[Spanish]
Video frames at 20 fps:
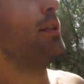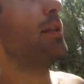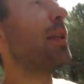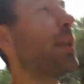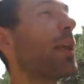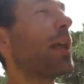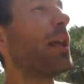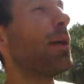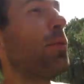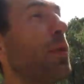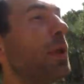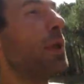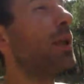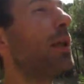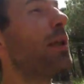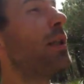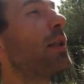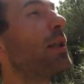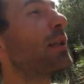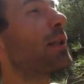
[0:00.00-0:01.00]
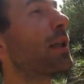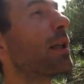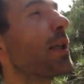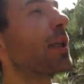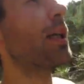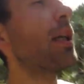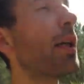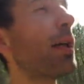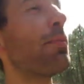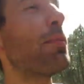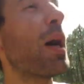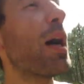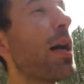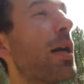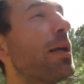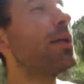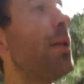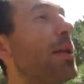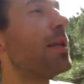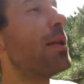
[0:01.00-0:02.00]
daría la vuelta a la
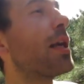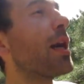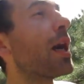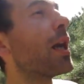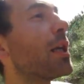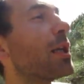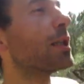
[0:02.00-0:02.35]
banca